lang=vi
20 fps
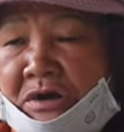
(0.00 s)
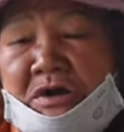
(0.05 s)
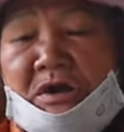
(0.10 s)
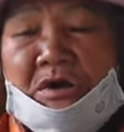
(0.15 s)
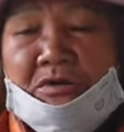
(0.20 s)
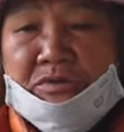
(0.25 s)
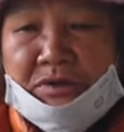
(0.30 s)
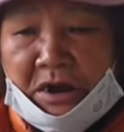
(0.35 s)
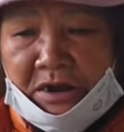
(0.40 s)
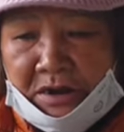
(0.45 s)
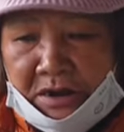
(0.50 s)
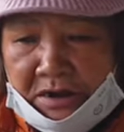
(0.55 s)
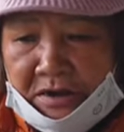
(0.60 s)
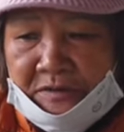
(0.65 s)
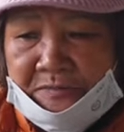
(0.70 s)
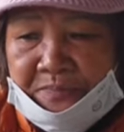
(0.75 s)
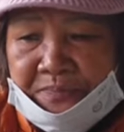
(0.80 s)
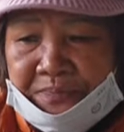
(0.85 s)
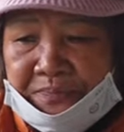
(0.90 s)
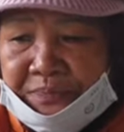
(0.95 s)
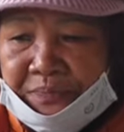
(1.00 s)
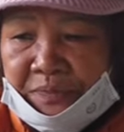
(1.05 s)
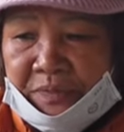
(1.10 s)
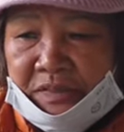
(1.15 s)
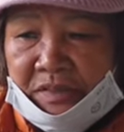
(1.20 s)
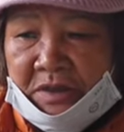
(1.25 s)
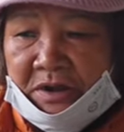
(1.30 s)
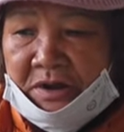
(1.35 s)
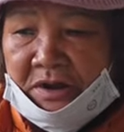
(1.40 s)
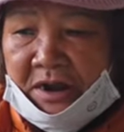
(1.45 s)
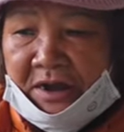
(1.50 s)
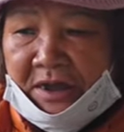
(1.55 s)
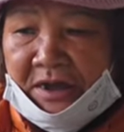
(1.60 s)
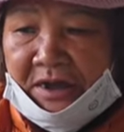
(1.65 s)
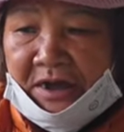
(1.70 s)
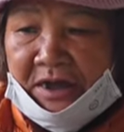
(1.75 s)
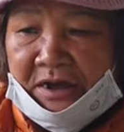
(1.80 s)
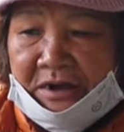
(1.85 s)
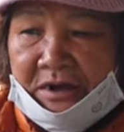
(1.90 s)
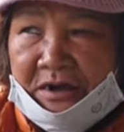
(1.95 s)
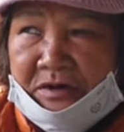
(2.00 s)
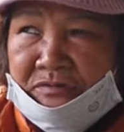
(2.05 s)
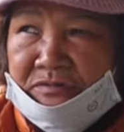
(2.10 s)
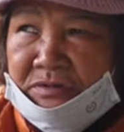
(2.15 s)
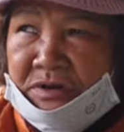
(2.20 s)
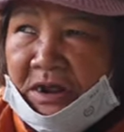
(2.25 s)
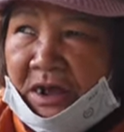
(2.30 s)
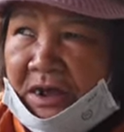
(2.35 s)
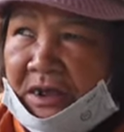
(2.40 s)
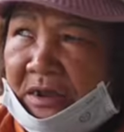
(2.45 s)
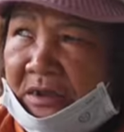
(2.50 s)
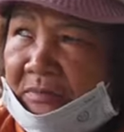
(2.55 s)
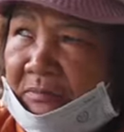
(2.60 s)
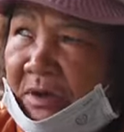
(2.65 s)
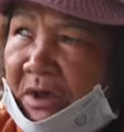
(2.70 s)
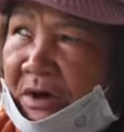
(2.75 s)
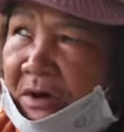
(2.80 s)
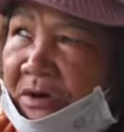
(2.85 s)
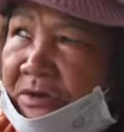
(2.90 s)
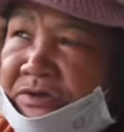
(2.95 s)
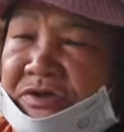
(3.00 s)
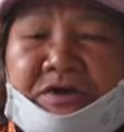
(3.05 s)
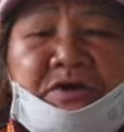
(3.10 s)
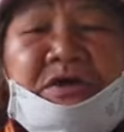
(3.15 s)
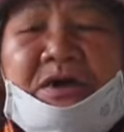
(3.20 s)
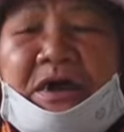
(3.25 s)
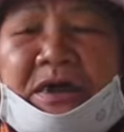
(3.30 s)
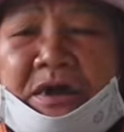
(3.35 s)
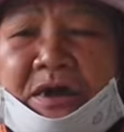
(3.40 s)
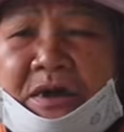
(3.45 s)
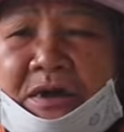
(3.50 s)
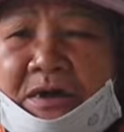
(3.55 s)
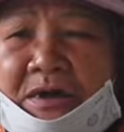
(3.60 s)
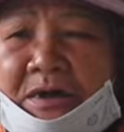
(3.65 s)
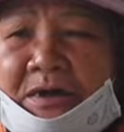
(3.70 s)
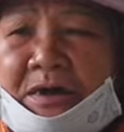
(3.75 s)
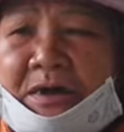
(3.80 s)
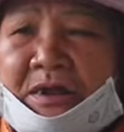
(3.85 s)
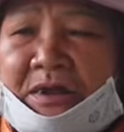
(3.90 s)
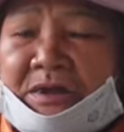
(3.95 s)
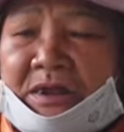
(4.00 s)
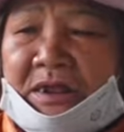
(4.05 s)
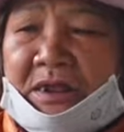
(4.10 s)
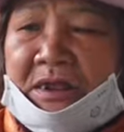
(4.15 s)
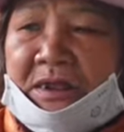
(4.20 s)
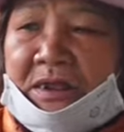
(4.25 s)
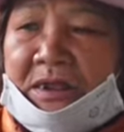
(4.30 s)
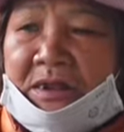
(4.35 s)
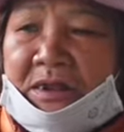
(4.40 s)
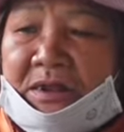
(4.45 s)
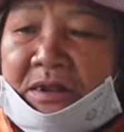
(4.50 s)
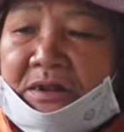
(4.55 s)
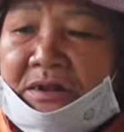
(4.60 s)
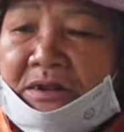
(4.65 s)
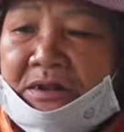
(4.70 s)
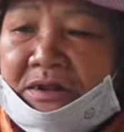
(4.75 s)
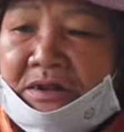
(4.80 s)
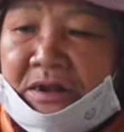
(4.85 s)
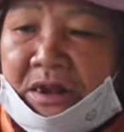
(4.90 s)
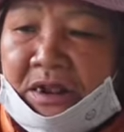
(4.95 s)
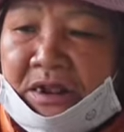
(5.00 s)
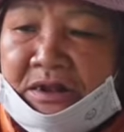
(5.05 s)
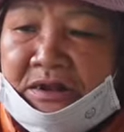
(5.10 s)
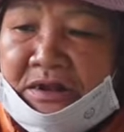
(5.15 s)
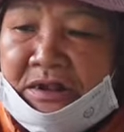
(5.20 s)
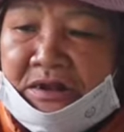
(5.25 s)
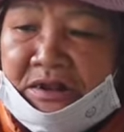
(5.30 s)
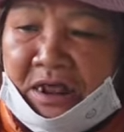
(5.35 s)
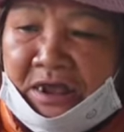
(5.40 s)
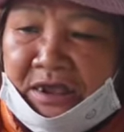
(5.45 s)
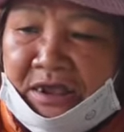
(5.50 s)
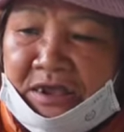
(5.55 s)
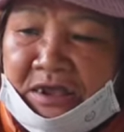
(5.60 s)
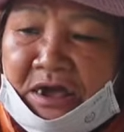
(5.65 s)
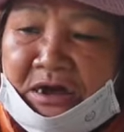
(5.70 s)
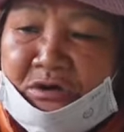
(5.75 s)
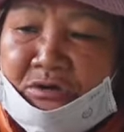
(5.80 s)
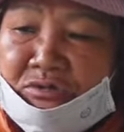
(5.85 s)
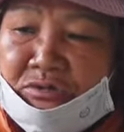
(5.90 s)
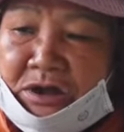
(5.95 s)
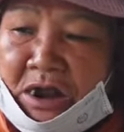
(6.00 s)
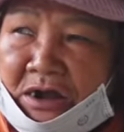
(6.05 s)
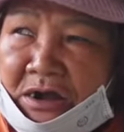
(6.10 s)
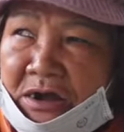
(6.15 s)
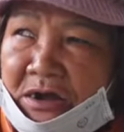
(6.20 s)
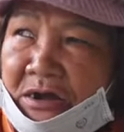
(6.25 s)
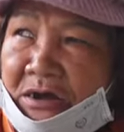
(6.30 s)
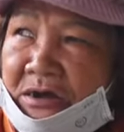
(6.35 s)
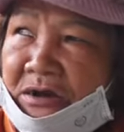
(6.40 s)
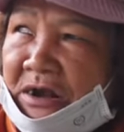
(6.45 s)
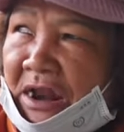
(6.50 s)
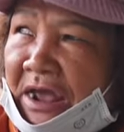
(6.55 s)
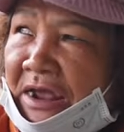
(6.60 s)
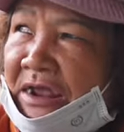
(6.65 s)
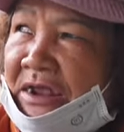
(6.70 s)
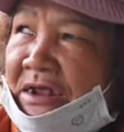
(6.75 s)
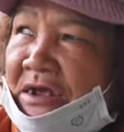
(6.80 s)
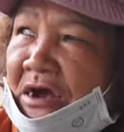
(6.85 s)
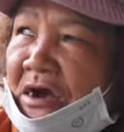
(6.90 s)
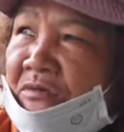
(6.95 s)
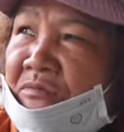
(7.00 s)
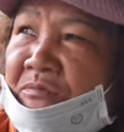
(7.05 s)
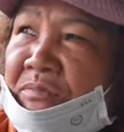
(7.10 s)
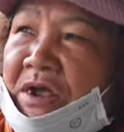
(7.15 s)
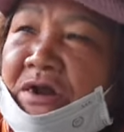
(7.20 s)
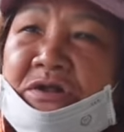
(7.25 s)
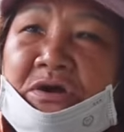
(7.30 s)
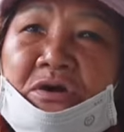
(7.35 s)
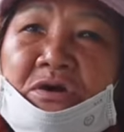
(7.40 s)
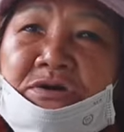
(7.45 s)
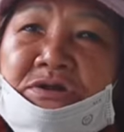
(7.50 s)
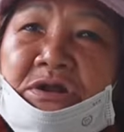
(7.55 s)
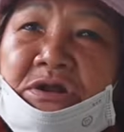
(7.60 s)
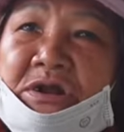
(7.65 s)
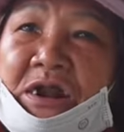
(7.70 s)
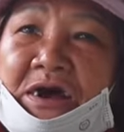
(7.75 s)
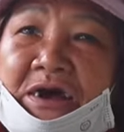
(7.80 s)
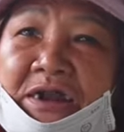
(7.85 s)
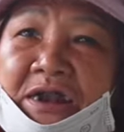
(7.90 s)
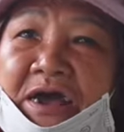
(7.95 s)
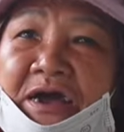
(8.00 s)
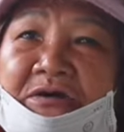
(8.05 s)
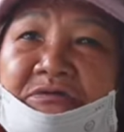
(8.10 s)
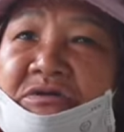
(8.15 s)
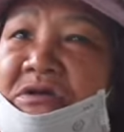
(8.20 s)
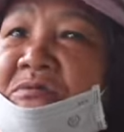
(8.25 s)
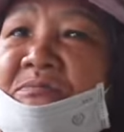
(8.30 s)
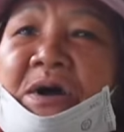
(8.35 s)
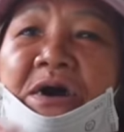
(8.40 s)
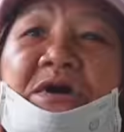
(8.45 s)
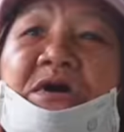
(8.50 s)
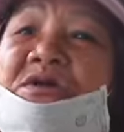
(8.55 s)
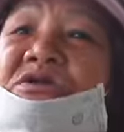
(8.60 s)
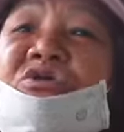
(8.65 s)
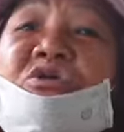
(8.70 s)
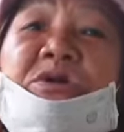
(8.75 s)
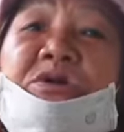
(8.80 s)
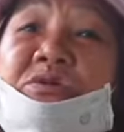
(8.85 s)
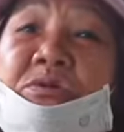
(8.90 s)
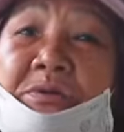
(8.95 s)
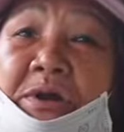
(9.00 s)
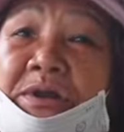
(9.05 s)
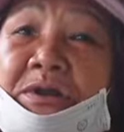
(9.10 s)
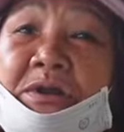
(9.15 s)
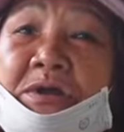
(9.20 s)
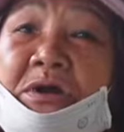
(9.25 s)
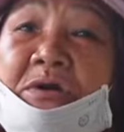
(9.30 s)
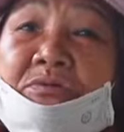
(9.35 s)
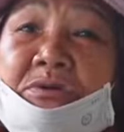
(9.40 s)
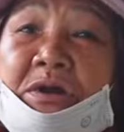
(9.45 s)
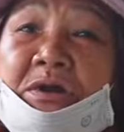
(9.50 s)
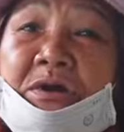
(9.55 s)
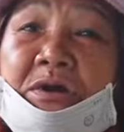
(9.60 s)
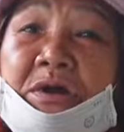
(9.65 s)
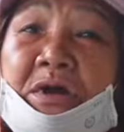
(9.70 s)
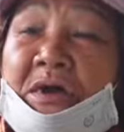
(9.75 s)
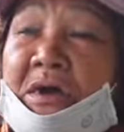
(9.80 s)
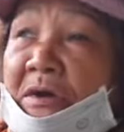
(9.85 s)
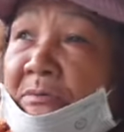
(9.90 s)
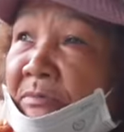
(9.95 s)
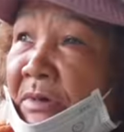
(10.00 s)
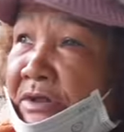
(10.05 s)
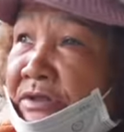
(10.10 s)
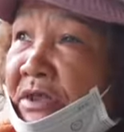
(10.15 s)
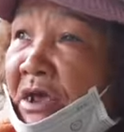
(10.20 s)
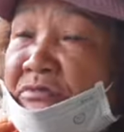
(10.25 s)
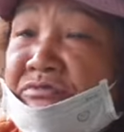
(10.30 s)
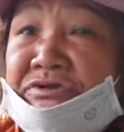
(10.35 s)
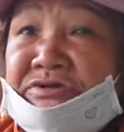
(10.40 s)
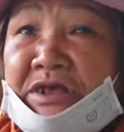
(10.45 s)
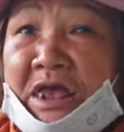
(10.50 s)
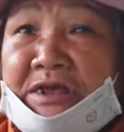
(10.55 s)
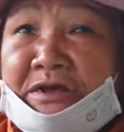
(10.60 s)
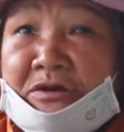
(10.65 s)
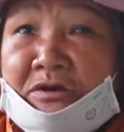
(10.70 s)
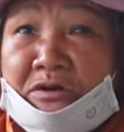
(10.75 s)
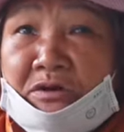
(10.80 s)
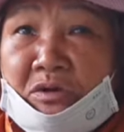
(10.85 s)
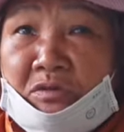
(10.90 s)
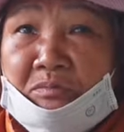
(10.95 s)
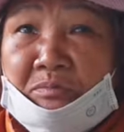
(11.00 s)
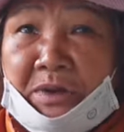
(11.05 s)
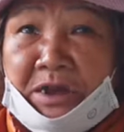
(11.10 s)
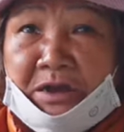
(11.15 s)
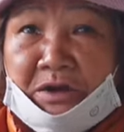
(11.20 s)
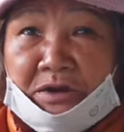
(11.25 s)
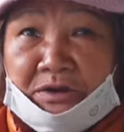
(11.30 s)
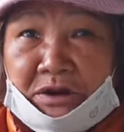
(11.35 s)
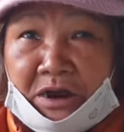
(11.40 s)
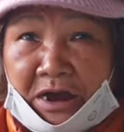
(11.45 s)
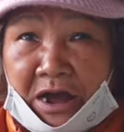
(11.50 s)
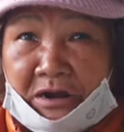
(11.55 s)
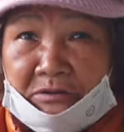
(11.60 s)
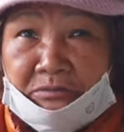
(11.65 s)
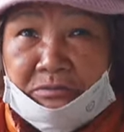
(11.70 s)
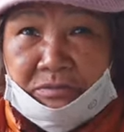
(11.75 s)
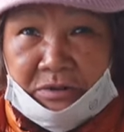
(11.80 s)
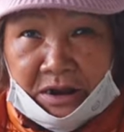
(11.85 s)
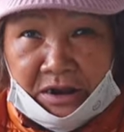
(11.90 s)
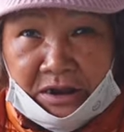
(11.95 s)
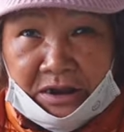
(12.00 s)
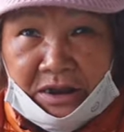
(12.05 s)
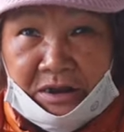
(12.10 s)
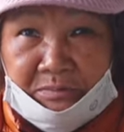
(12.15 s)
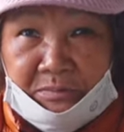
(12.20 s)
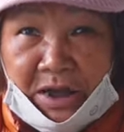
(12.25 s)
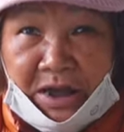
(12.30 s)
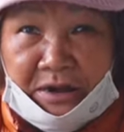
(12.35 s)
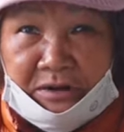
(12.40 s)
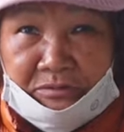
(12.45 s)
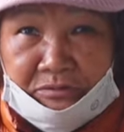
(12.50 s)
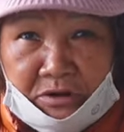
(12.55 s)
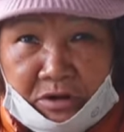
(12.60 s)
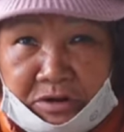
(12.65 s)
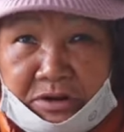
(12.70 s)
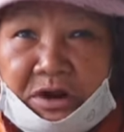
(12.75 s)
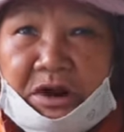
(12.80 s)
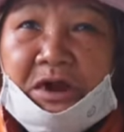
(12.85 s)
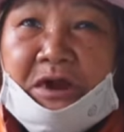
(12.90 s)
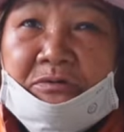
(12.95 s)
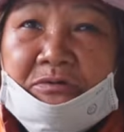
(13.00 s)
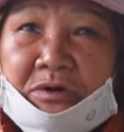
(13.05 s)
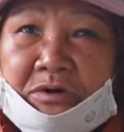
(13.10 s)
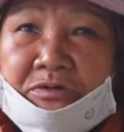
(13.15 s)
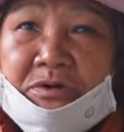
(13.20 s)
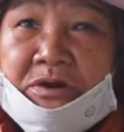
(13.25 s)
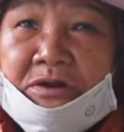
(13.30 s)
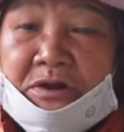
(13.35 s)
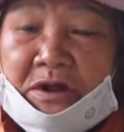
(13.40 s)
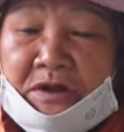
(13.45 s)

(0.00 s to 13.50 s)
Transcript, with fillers: ngữ câu thơ vâng. tức là các ông thầy mà có chữ nghĩa thì đến lấy câu thơ này không biết có từ đời nào nhưng mà cứ truyền thuyết câu vâng. thơ mà trong sách có lúc mình còn được học đời các bà cũng còn được học cũng